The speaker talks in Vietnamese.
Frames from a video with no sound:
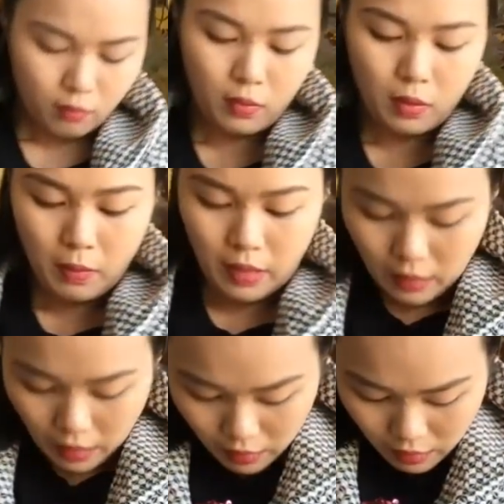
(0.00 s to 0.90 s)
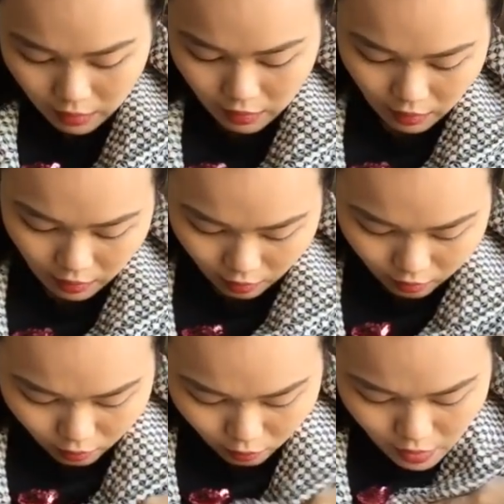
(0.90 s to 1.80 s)
Nhưng mà tại vì
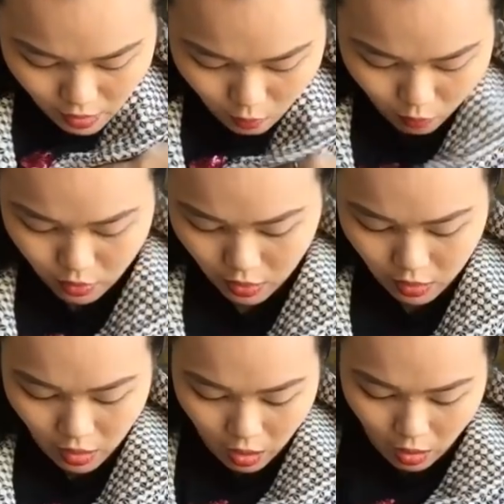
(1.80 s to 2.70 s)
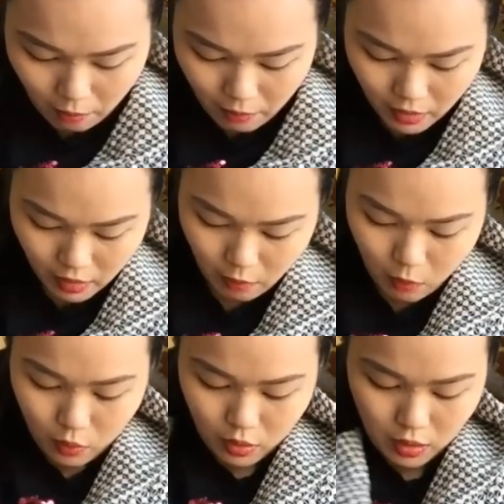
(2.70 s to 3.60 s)
con dâu của chị nó ốm á, chị
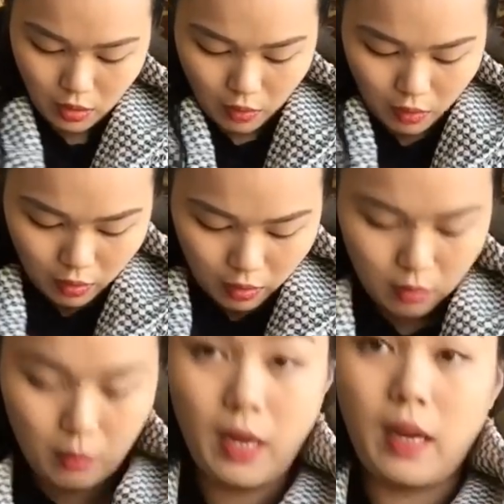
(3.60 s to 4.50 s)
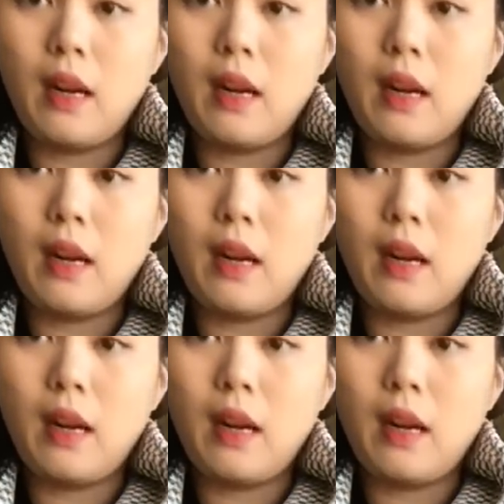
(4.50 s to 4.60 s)
mua chị cho nó nhưng mà